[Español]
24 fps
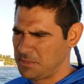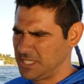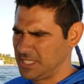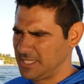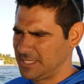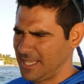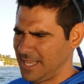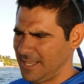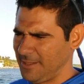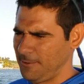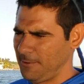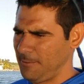
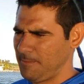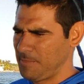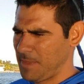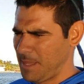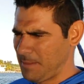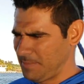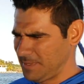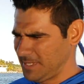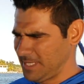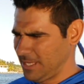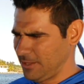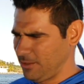visitando,
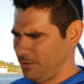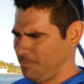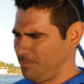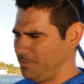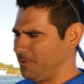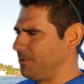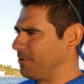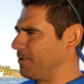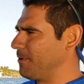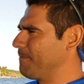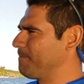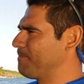empezando
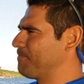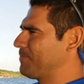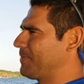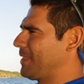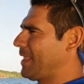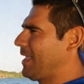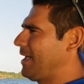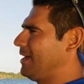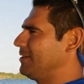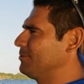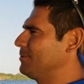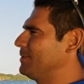por
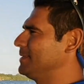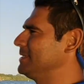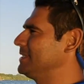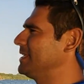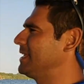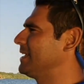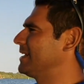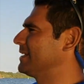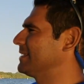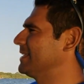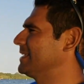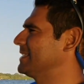a su
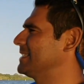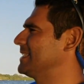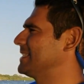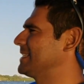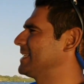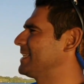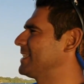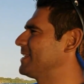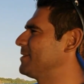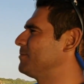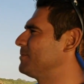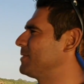izquierda se
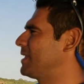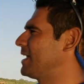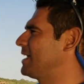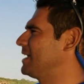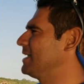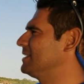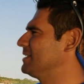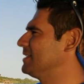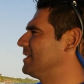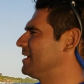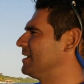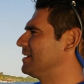tiene una
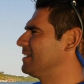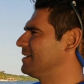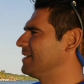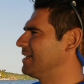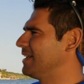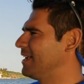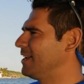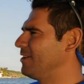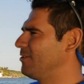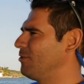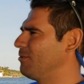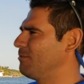isla.
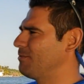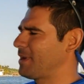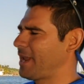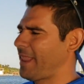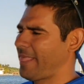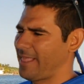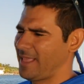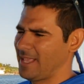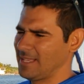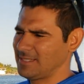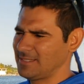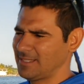El
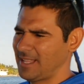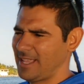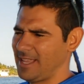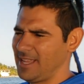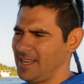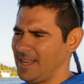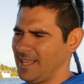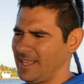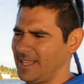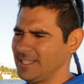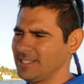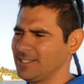nombre de esta
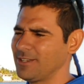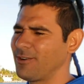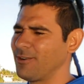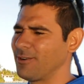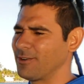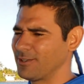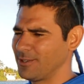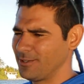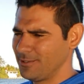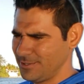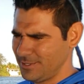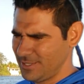isla es
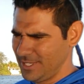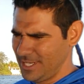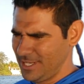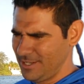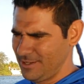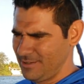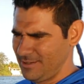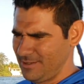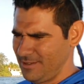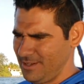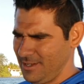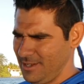
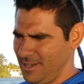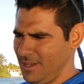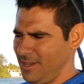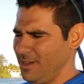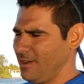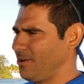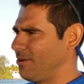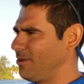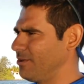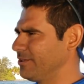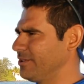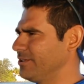Cordoncillo.
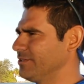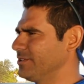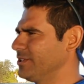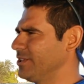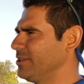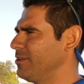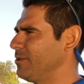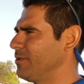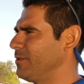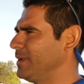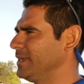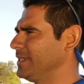
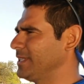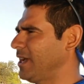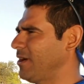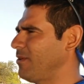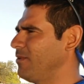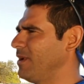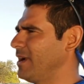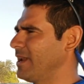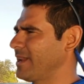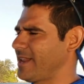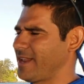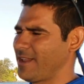Cordoncillo cuenta
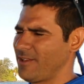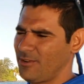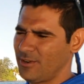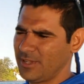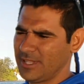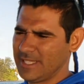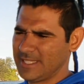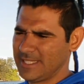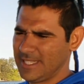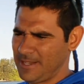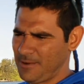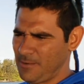con alrededor
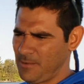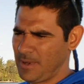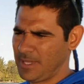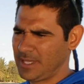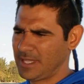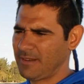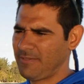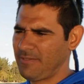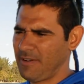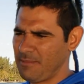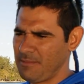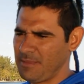de
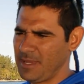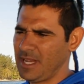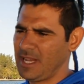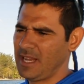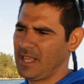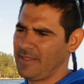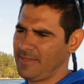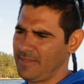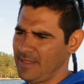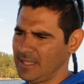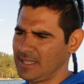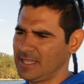50
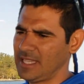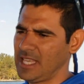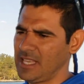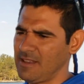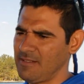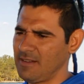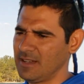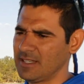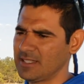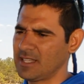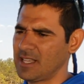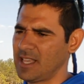familias
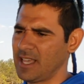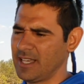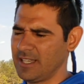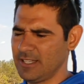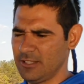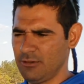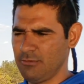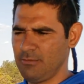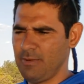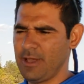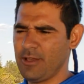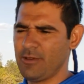nativas que
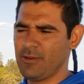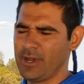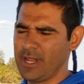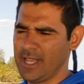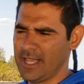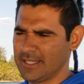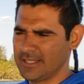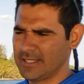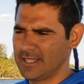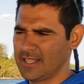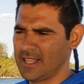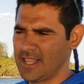en su
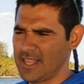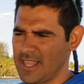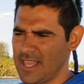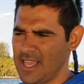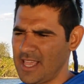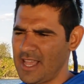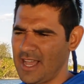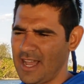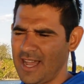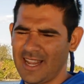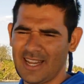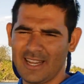mayoría se
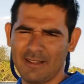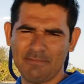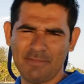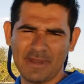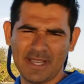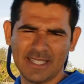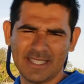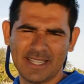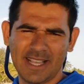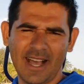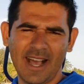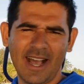dedican a la
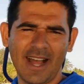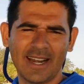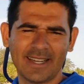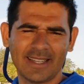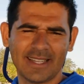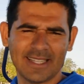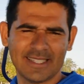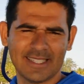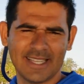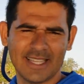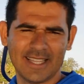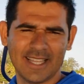pesca
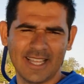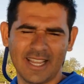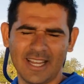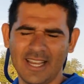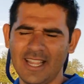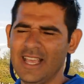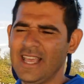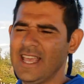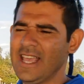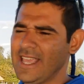artesanal